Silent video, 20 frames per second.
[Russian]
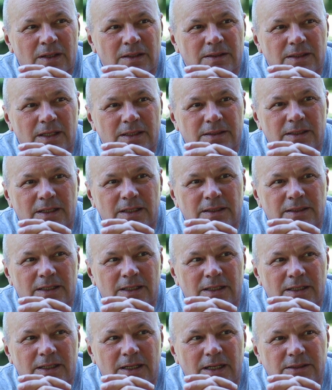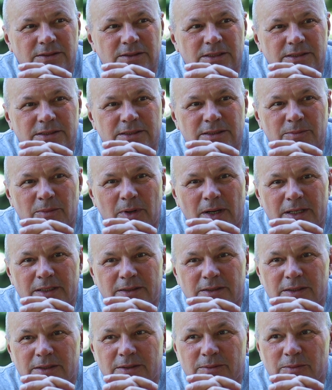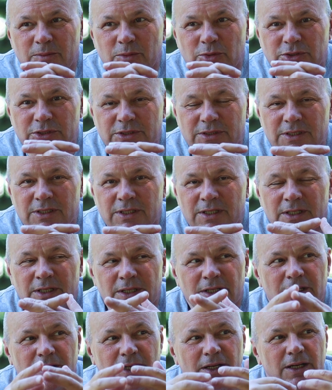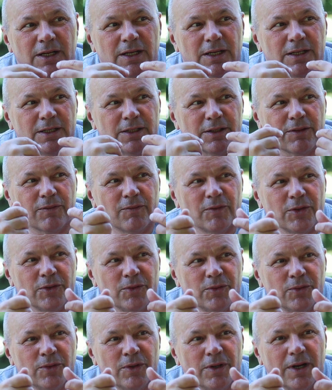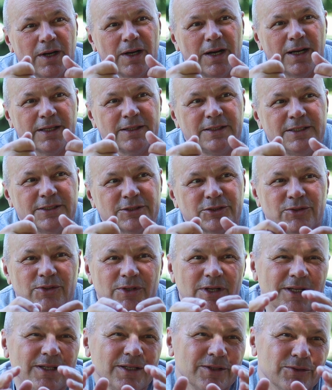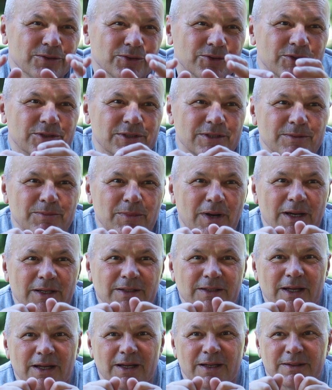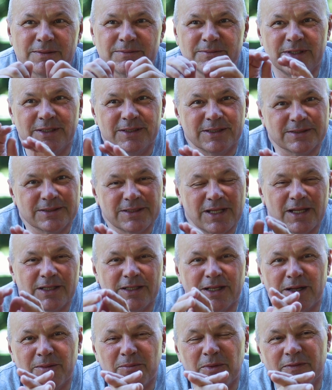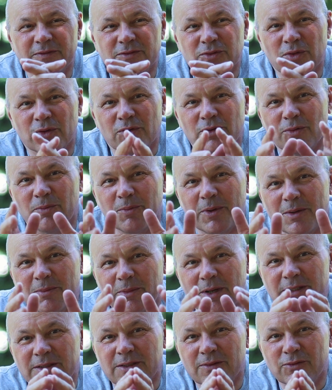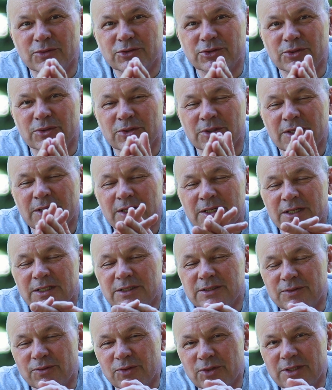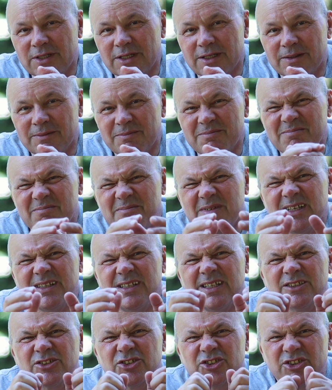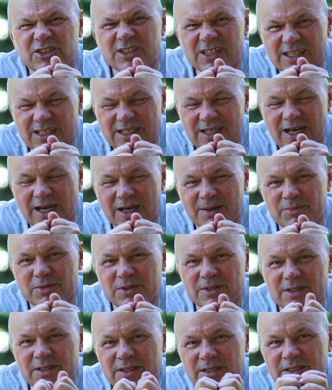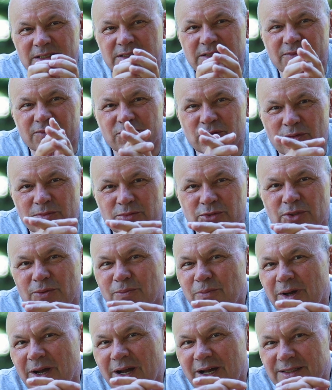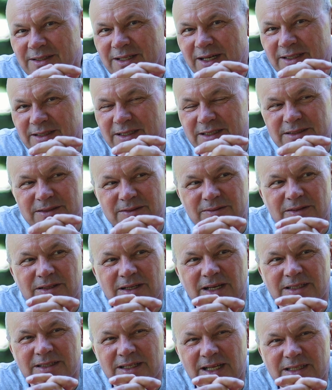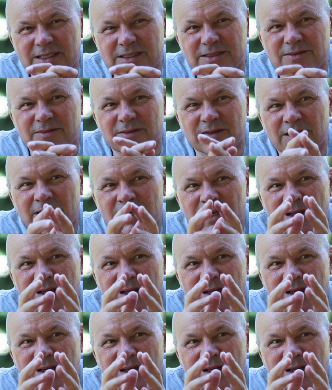знаете, когда каждый снимает, может, э, свою одежду, или не то, что снимает, а где-то ставят как бы в сторону, понимая того, что сегодня мы должны объединиться в том, чтобы ходатайствовать. Ходатайствовать